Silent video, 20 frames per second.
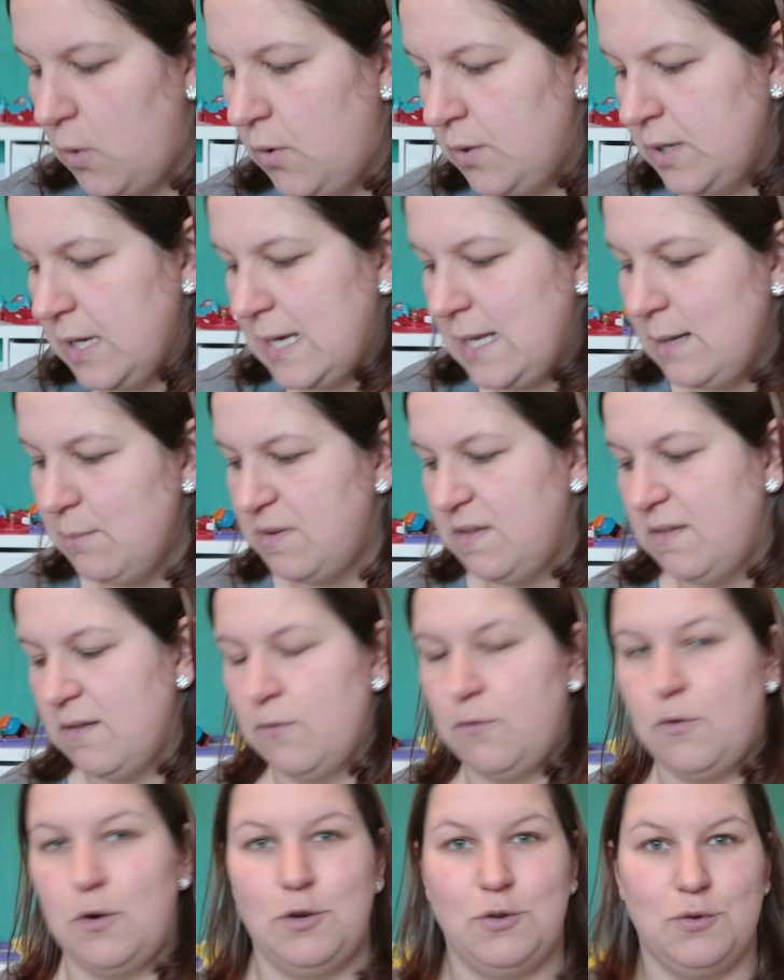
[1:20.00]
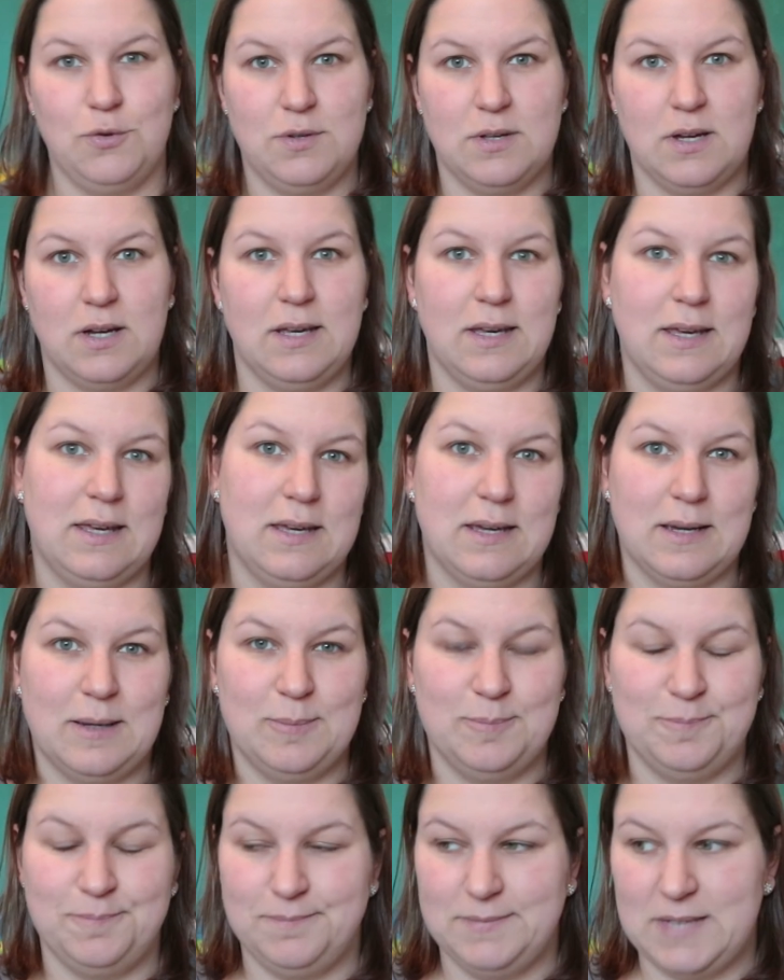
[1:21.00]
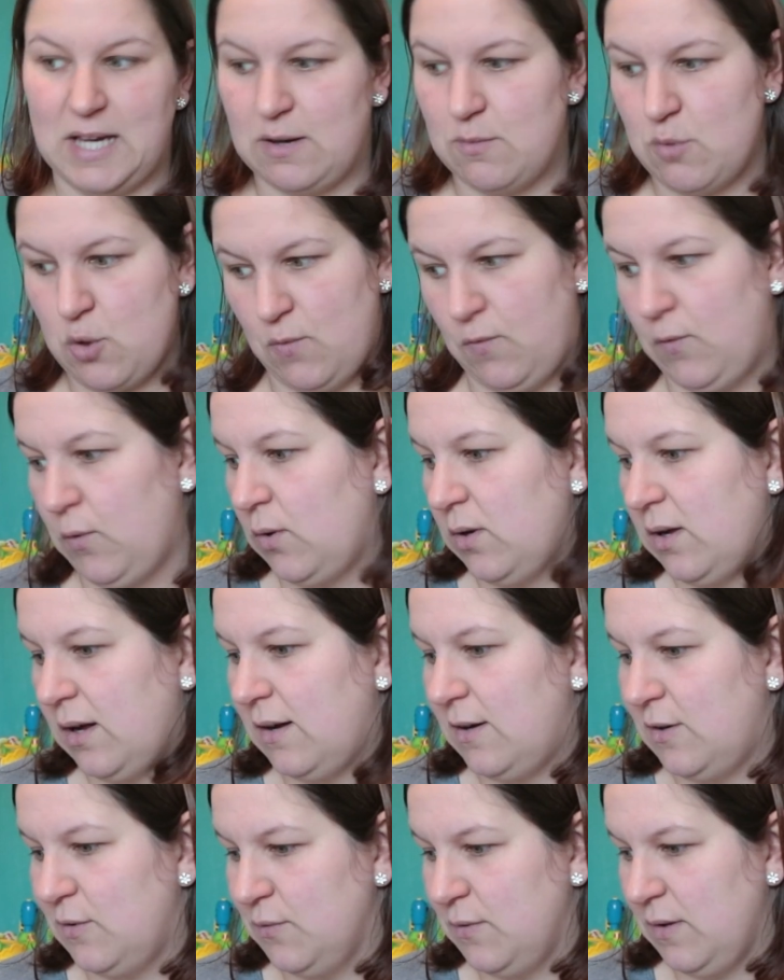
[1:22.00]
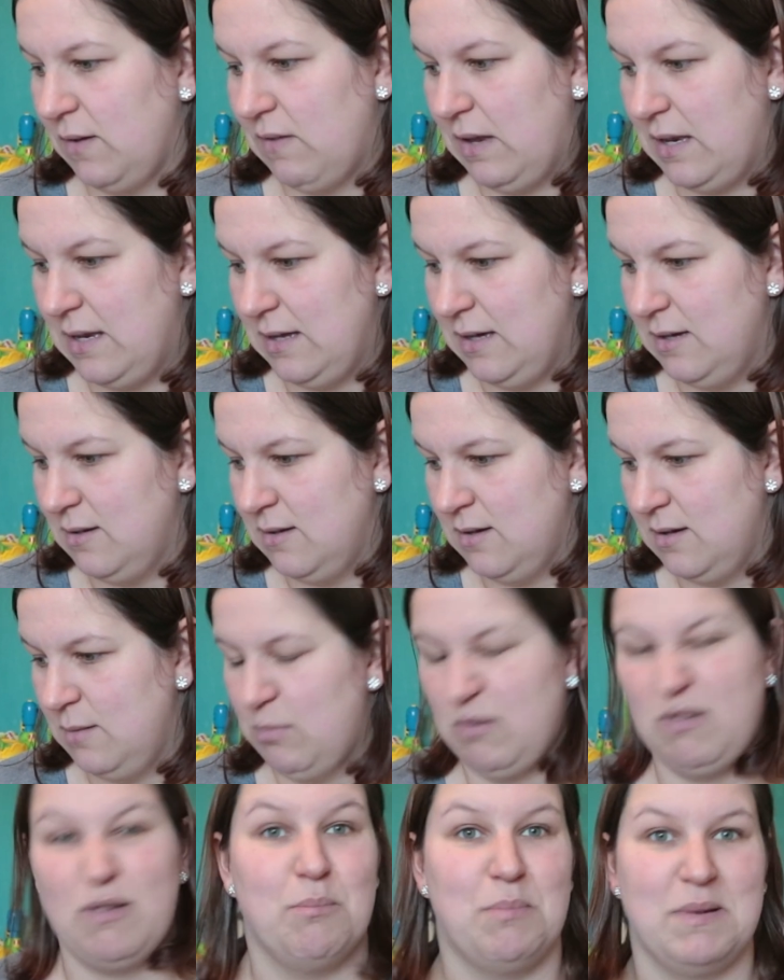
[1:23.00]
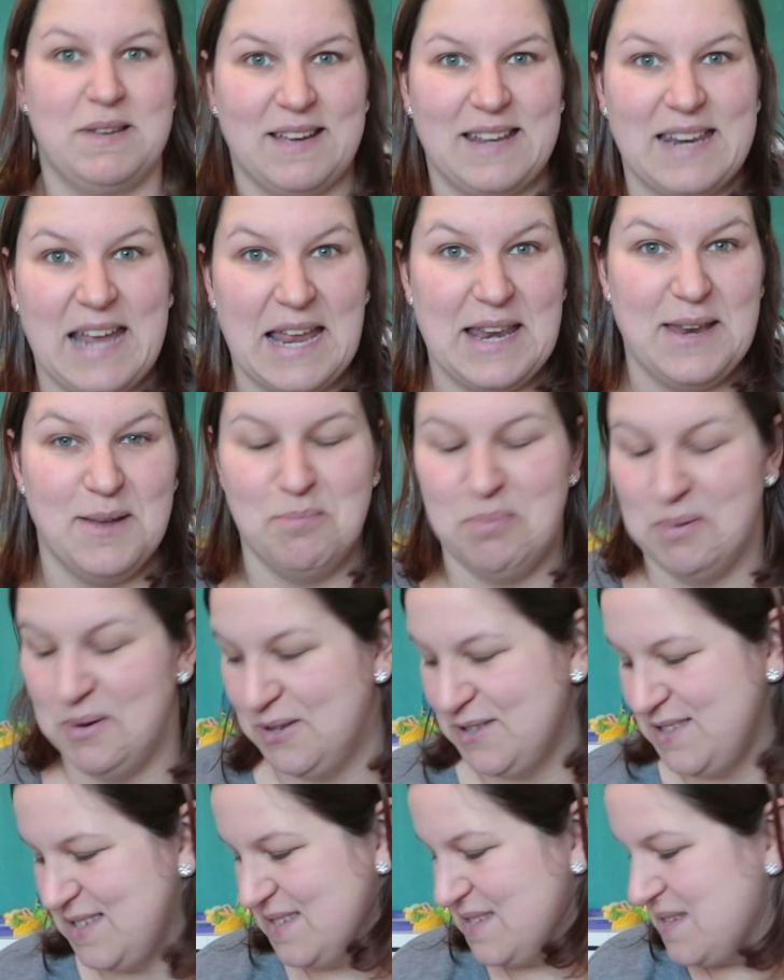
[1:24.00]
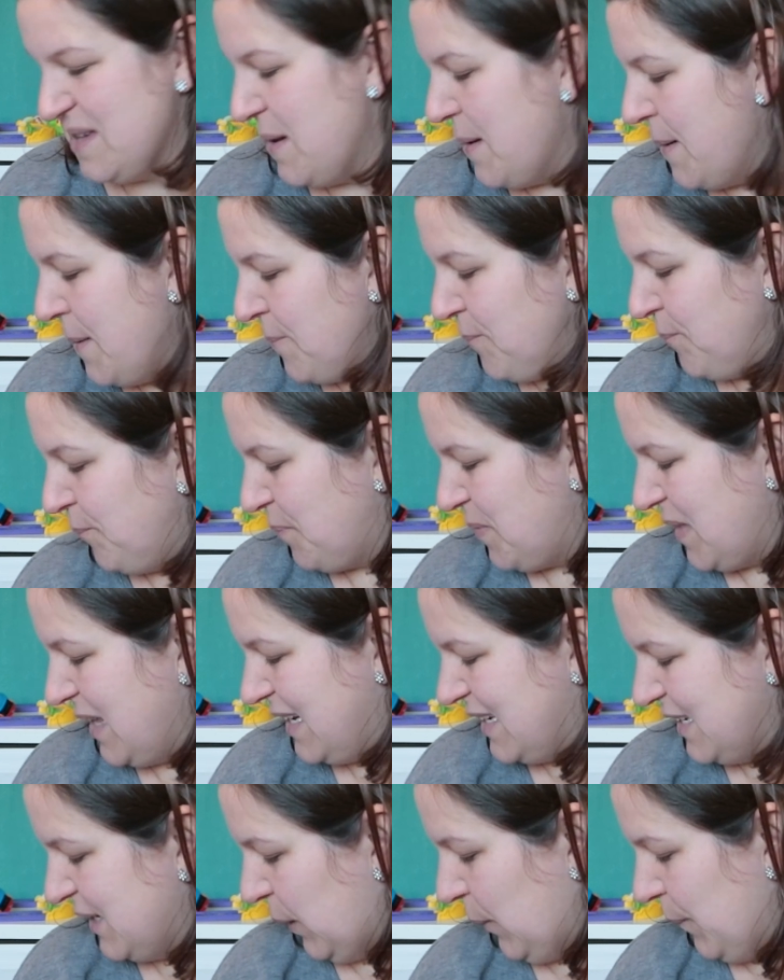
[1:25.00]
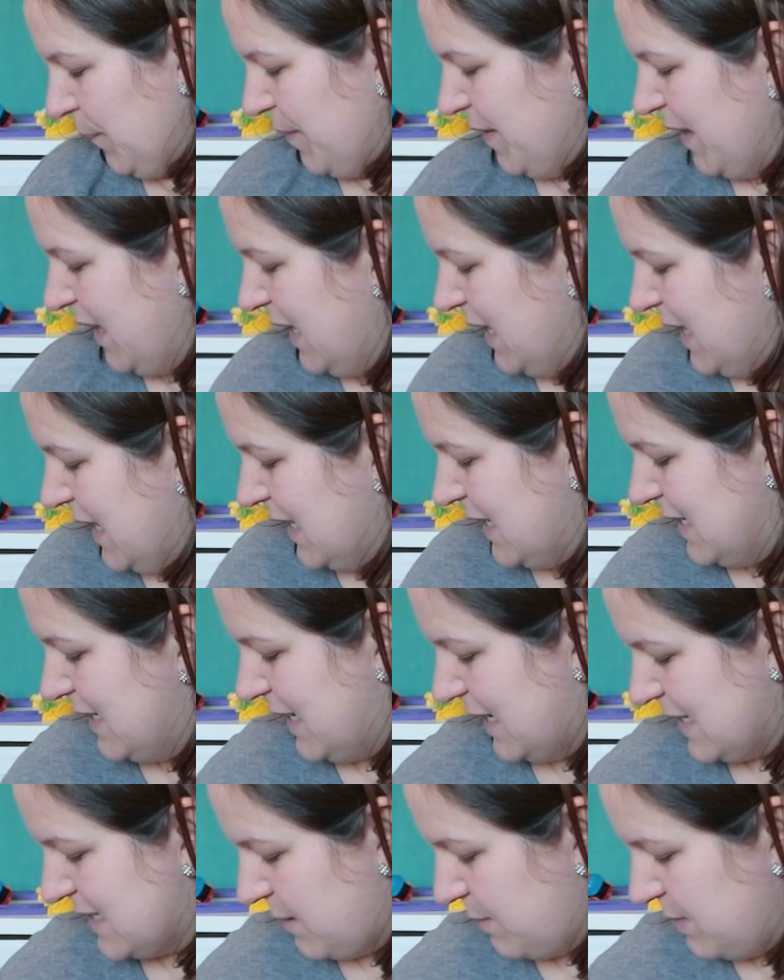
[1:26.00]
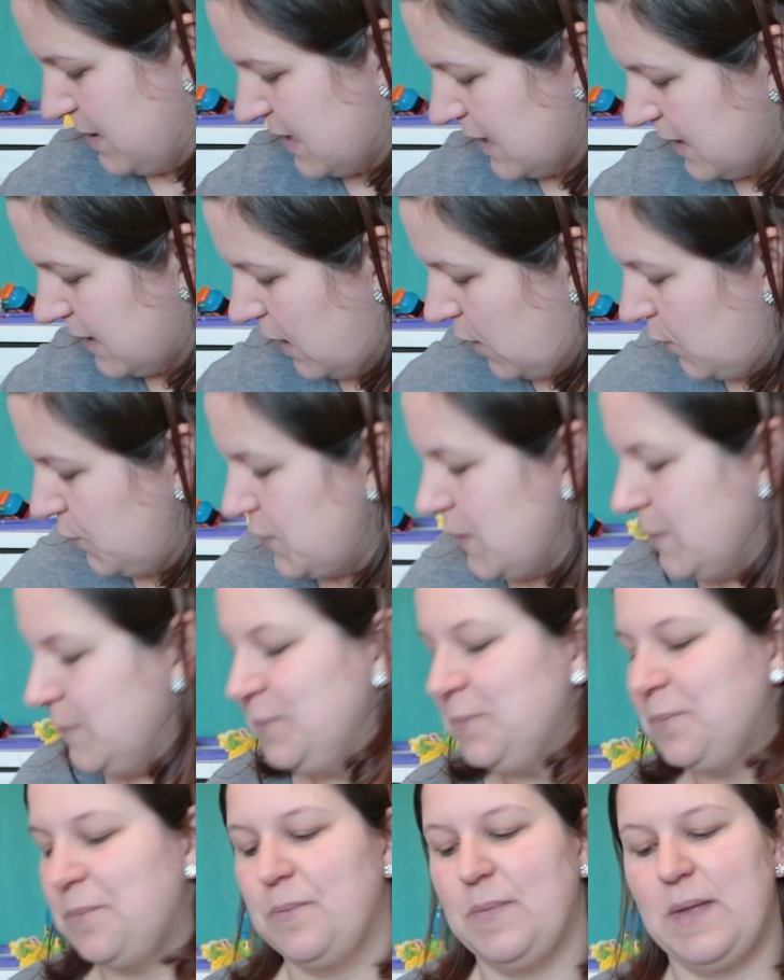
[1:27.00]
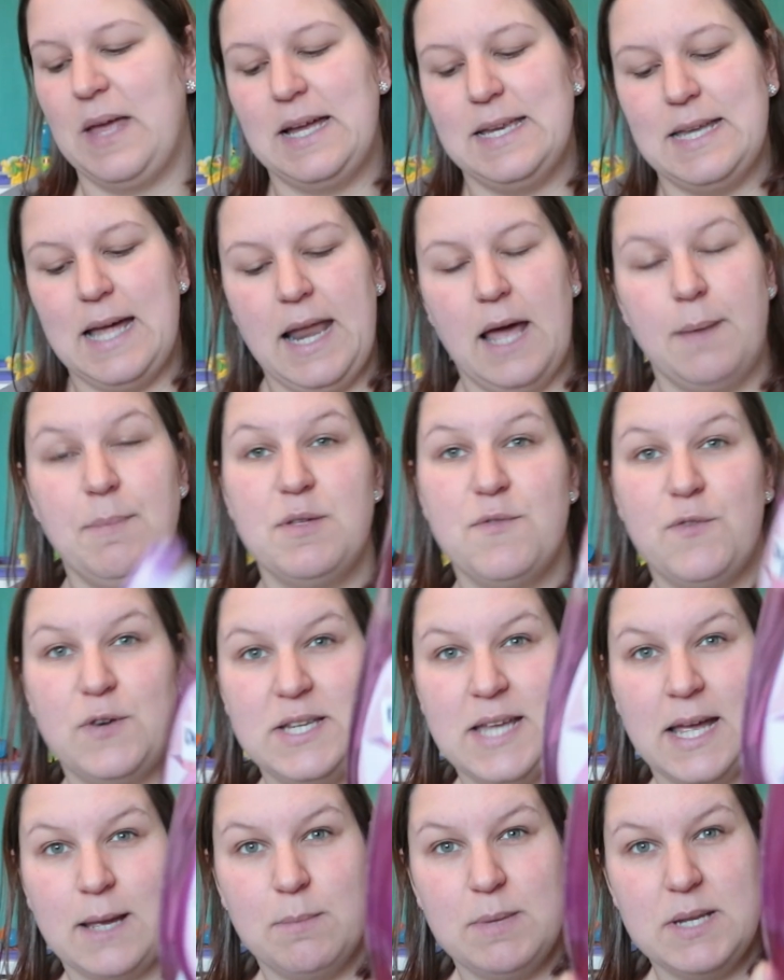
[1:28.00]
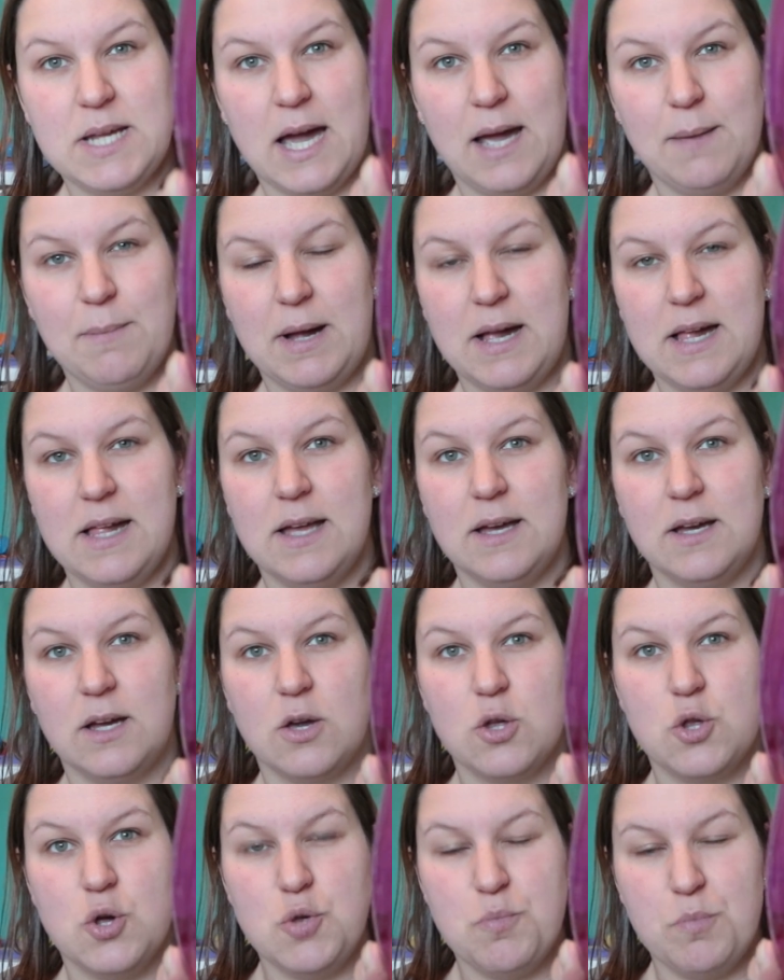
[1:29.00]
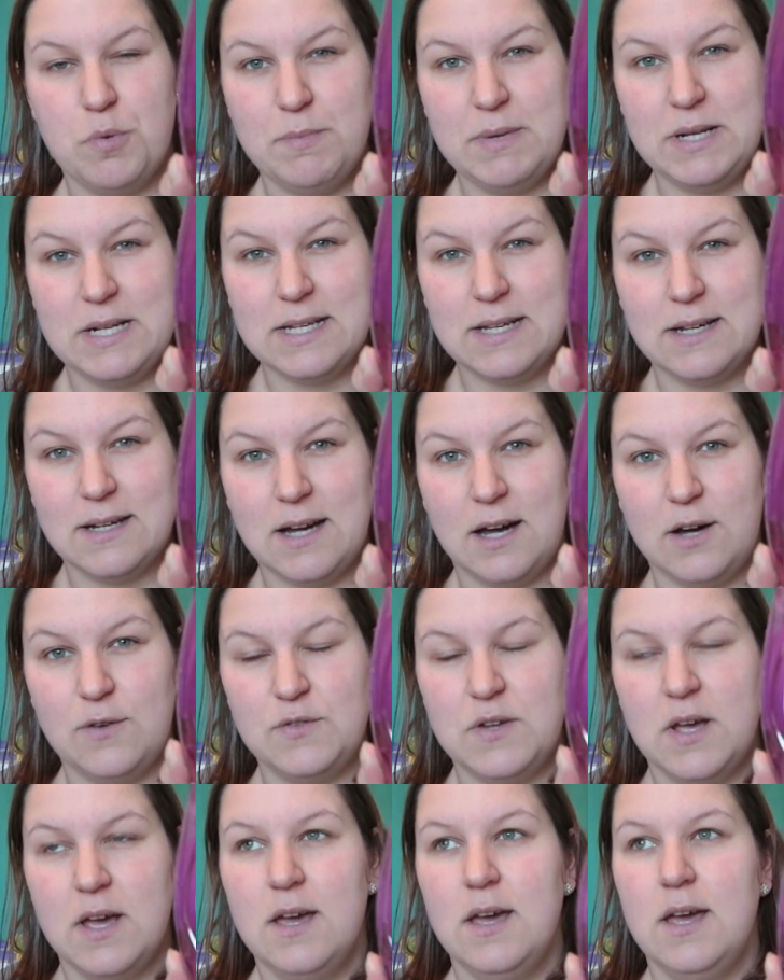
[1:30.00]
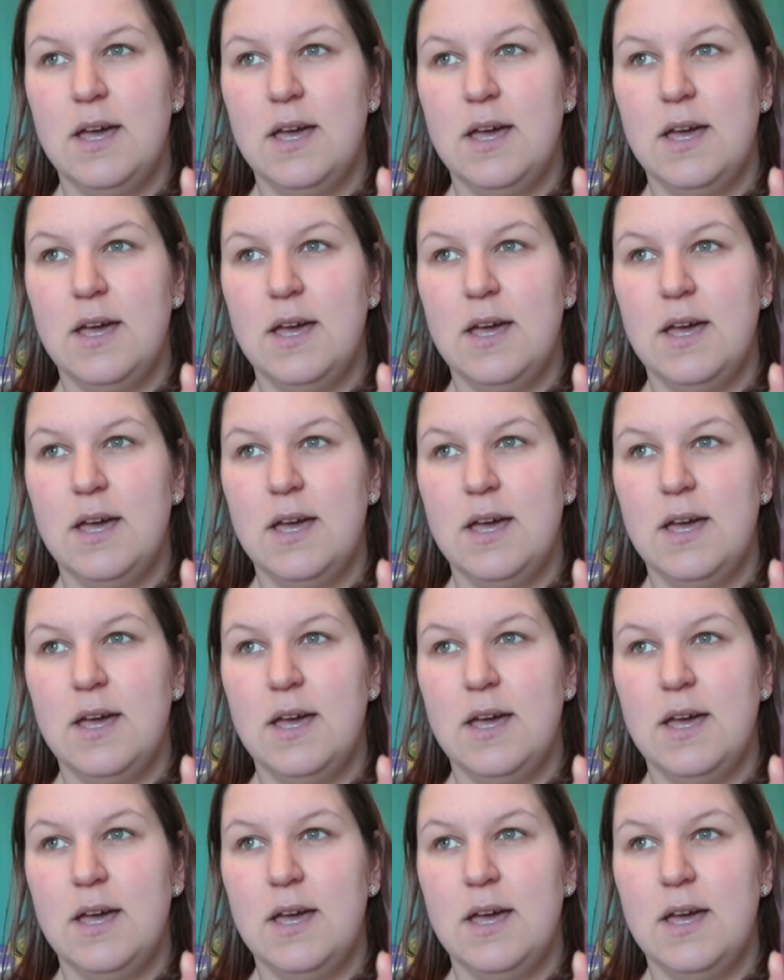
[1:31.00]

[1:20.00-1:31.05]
Und ich liebe diese Feuchttücher. Ich ähm, ja, schwöre darauf, ich werde die bis zum bitteren Ende benutzen. Genau, das habe ich gekauft. Dann habe ich von Denkmit einmal äh, Geschirrspülmittel gekauft.